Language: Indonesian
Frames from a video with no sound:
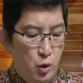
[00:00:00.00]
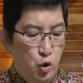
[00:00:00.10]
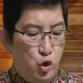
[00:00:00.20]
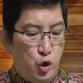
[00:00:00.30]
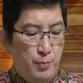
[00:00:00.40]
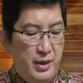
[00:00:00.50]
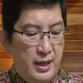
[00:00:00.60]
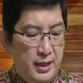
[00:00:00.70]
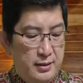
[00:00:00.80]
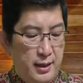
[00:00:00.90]
untuk
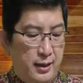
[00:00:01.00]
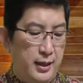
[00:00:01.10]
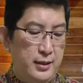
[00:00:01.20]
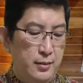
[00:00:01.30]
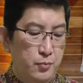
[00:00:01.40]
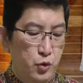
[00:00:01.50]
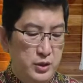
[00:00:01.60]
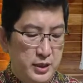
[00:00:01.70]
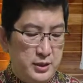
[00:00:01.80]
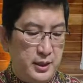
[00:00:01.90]
mengadakan
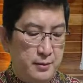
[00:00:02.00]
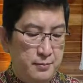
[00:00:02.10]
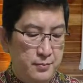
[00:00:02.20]
mujizat?